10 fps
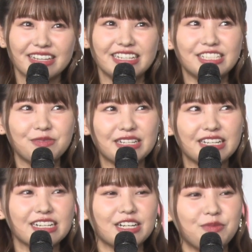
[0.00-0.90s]
一番
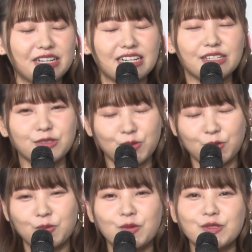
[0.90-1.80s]
なんか見られる
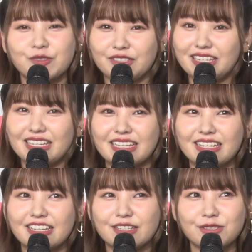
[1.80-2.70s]
と思うので
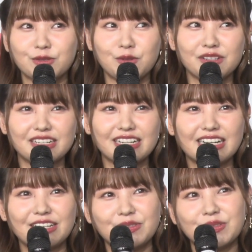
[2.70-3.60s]
それを考
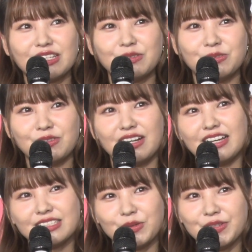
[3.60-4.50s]
えると多分
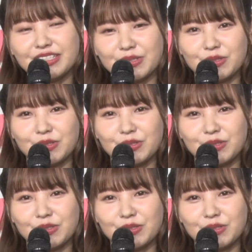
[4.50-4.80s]
朝起きた